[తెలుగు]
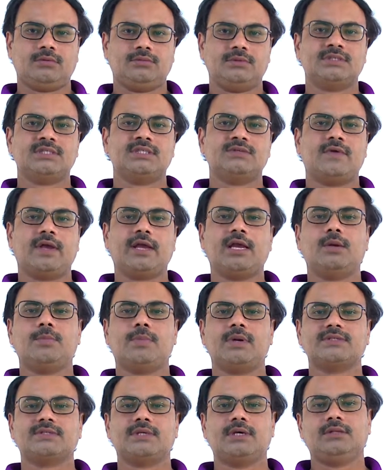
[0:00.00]
దిస్ ఇస్ వెంకట్
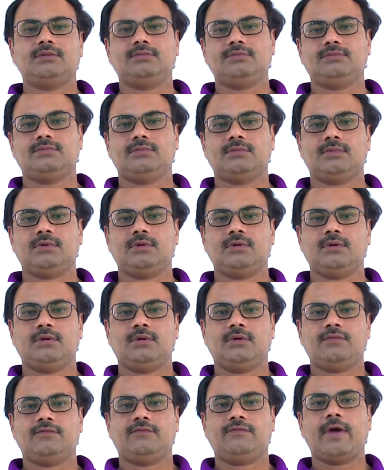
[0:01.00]
ప్రసాద్
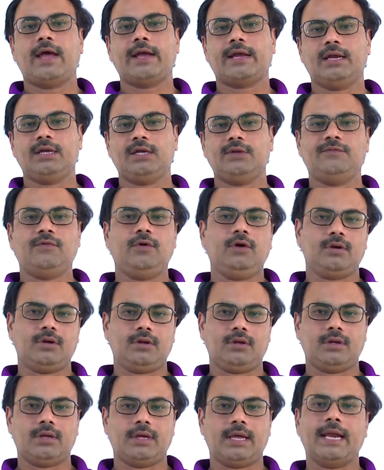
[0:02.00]
ఫ్యాకల్టీ ఫర్
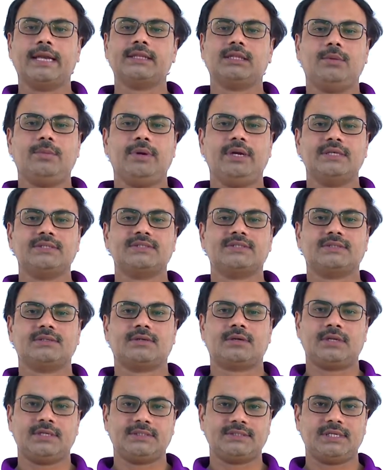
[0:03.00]
ఎర్థమెటిక్స్
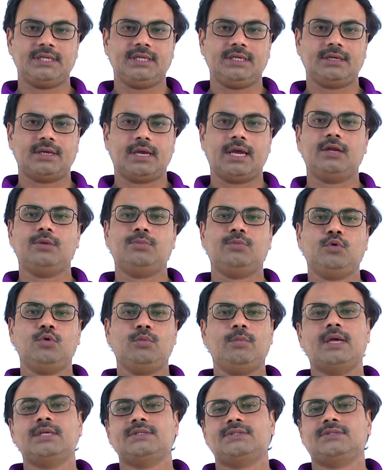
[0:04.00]
రీజనింగ్ అండ్ Pure
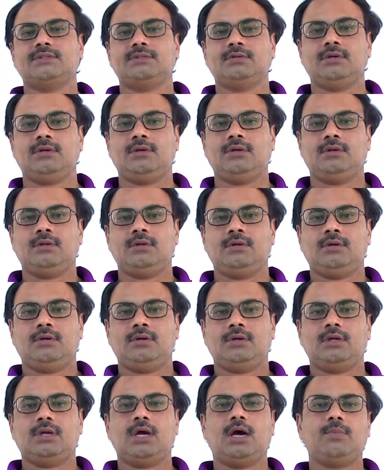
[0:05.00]
Maths.
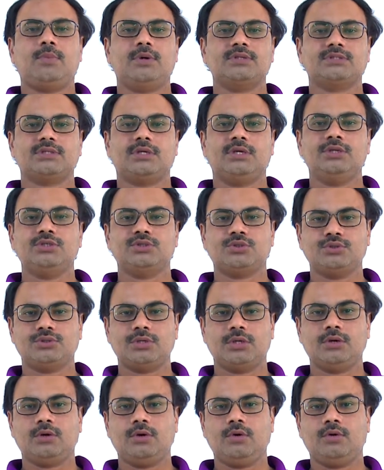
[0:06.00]
టాపర్స్
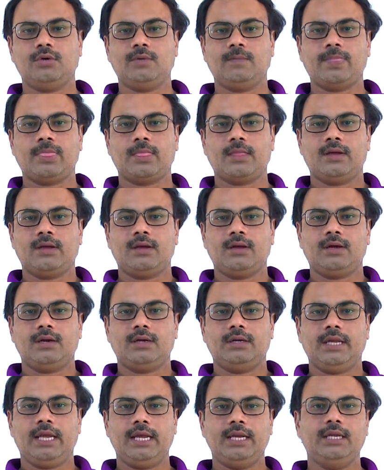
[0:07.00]
ఇన్స్టిట్యూషన్లో
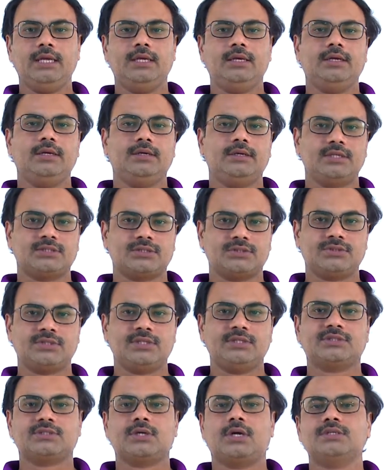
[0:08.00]
డైలీ టెస్ట్
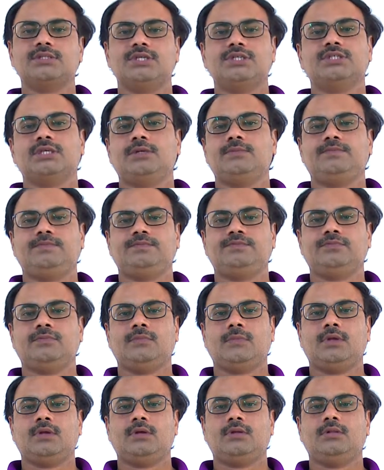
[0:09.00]
సిరీస్ స్టార్ట్ చేశాం
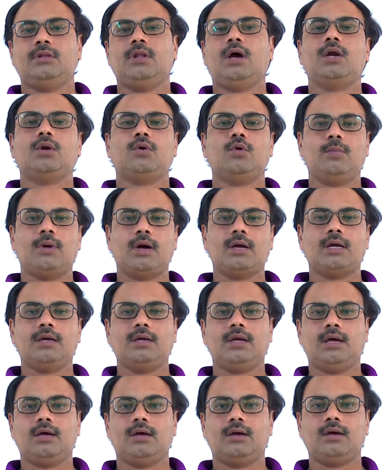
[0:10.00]
దాంట్లో
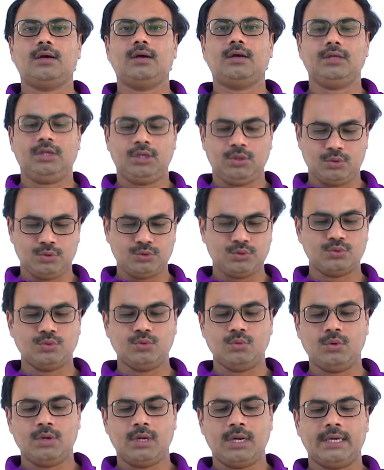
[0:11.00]
భాగంగా ఈరోజు
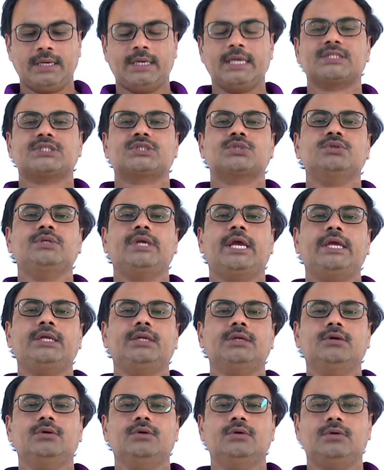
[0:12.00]
టెస్ట్
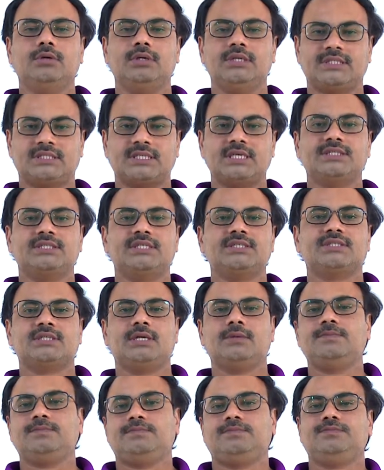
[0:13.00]
ఎయిట్ను డిస్కస్ చేస్తాం